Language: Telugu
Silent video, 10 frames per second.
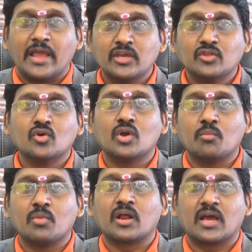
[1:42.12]
ఐదో
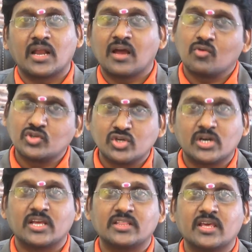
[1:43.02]
నంబర్ కనుక
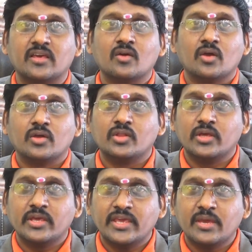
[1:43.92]
వచ్చినట్టయితే ఇది
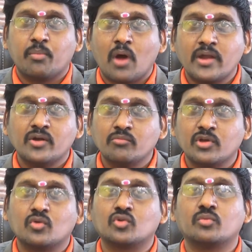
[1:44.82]
ఈ పాయింట్
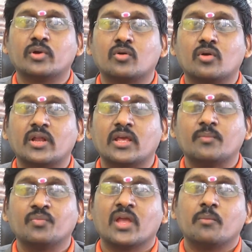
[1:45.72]
మీరు గుర్తుపెట్టుకోండి
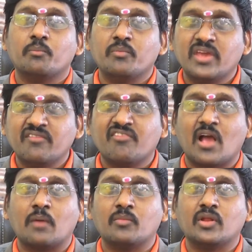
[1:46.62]
మీ
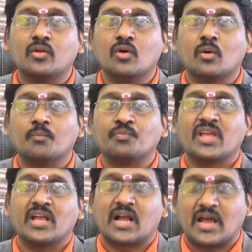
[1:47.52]
ఫ్యామిలీలో
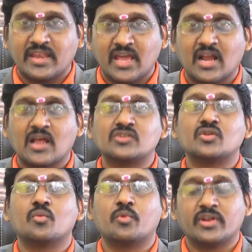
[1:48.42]

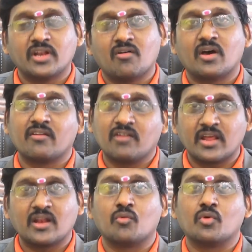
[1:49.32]
కన్యారాశిలో పుట్టిన వారు
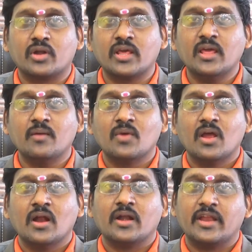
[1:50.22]
ఎవరైనా ఉంటే
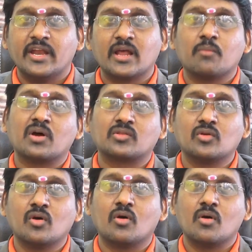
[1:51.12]
డేట్ ఆఫ్
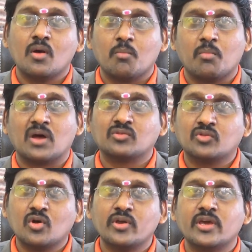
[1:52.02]
బర్త్లో
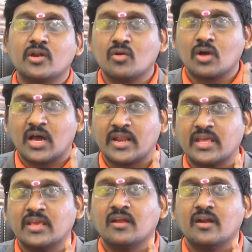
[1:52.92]
మంత్లో ఇయర్లో
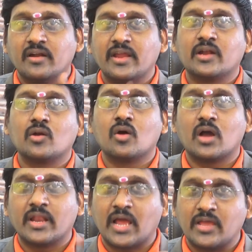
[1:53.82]
కానీ డేట్లో
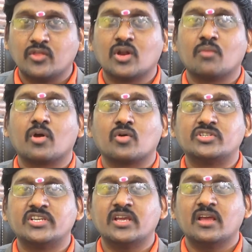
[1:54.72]
కానీ ఐదో నెంబర్
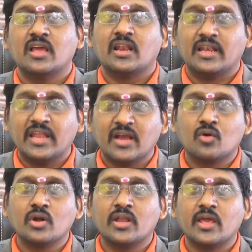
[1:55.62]
వచ్చి
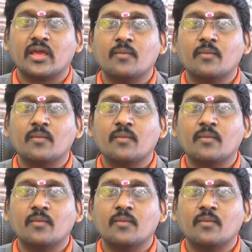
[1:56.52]
లేకుంటే